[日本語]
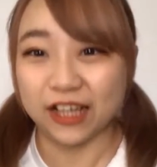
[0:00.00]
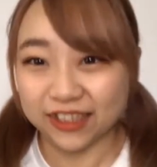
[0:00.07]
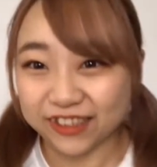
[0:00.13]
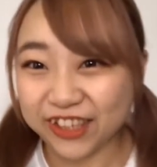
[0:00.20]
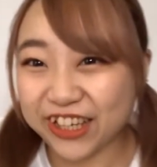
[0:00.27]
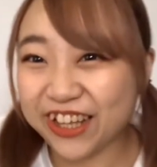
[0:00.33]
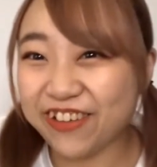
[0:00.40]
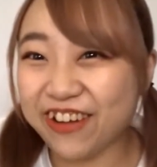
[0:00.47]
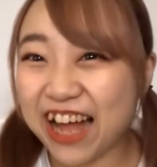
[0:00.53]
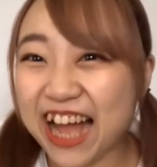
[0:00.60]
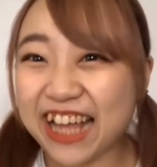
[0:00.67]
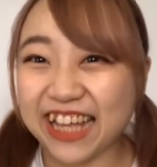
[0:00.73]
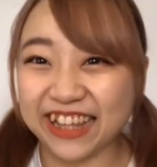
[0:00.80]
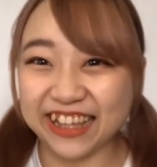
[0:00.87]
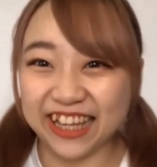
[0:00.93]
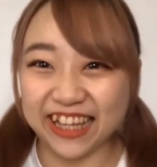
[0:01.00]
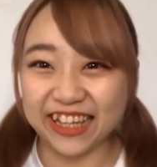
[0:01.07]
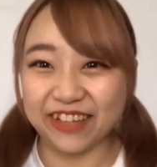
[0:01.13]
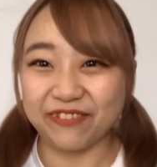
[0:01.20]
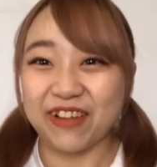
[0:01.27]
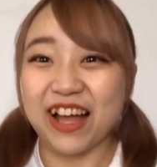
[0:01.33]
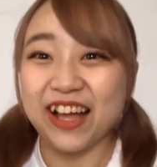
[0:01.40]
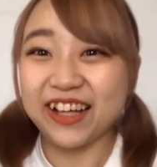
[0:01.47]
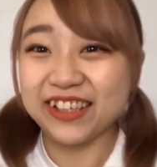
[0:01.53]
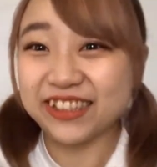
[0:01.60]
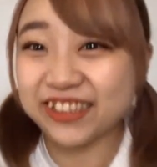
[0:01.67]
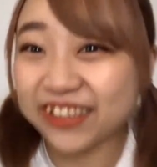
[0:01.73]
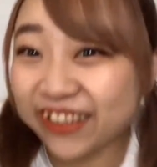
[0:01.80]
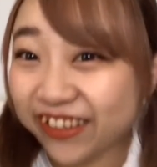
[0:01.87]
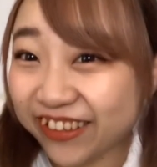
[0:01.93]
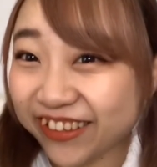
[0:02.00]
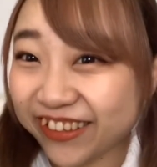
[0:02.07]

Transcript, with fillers: それではやっていきましょ